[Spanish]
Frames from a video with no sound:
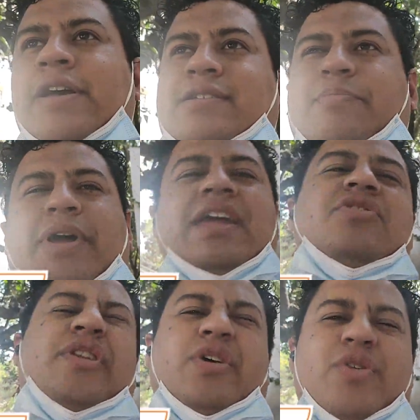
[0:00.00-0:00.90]
ese
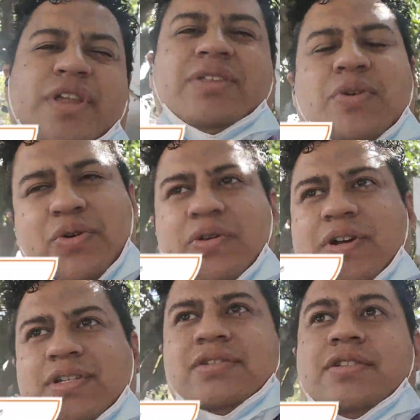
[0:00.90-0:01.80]
pequeño recordatorio lo
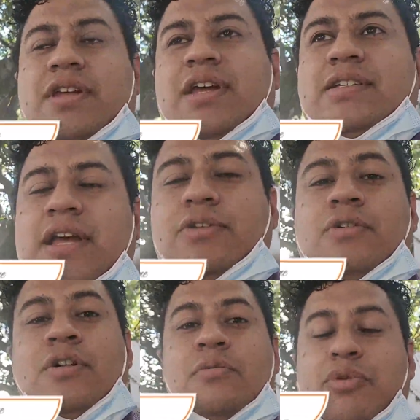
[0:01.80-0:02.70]
que ha este, este año.
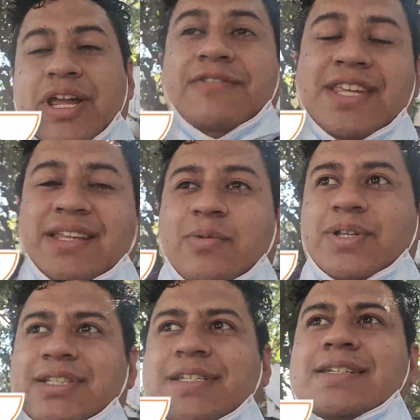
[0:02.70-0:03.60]
Porque al final de
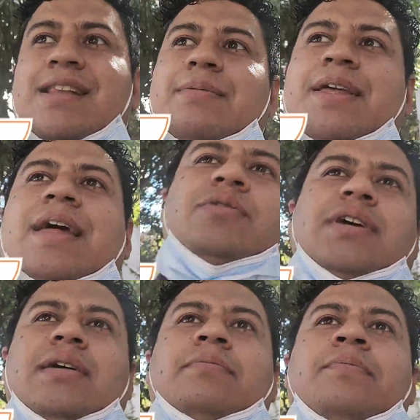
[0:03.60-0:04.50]
cuentas así es la vida. O
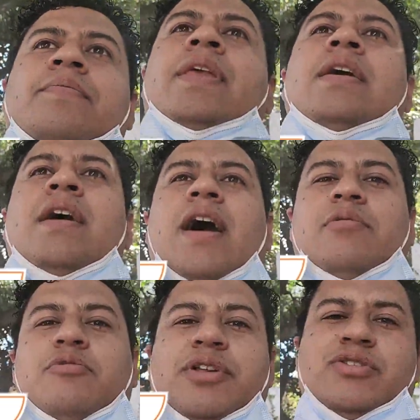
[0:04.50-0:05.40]
sea, hay
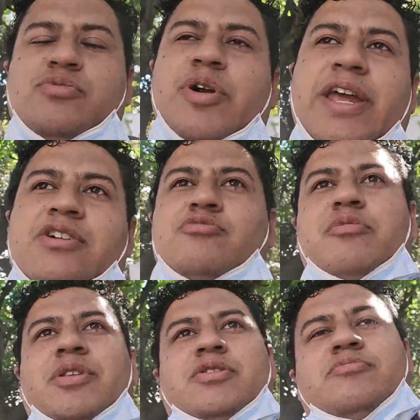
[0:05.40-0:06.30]
momentos buenos,
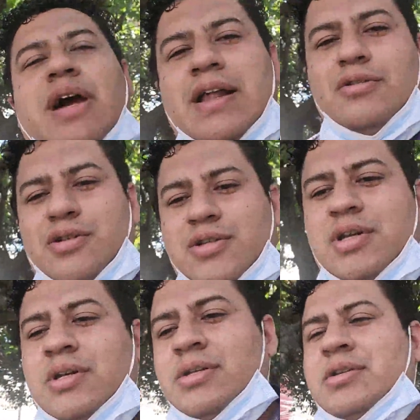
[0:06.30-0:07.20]
momentos malos,
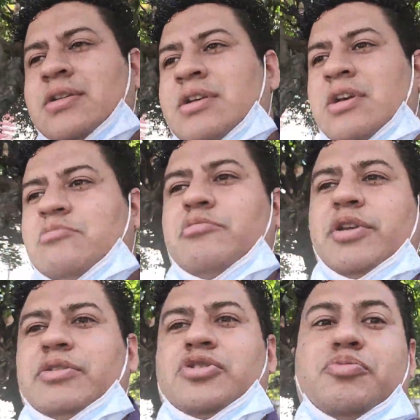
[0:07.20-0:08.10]

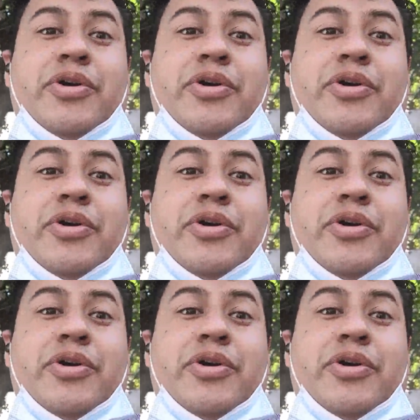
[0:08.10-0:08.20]
momentos